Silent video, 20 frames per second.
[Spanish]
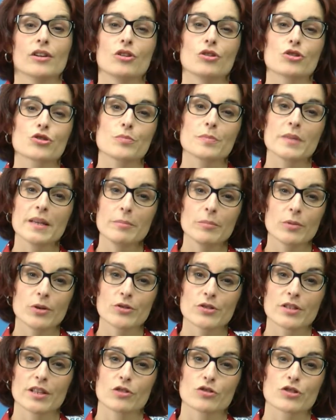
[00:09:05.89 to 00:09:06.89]
los
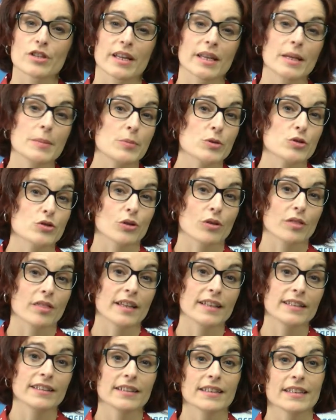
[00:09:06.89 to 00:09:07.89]
miembros de los equipos
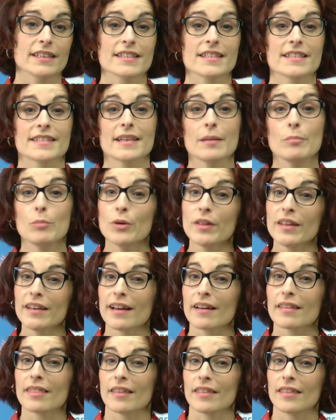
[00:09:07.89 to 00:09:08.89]
docentes ya
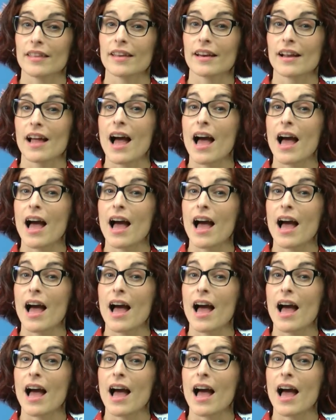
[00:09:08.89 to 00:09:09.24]
pueden acceder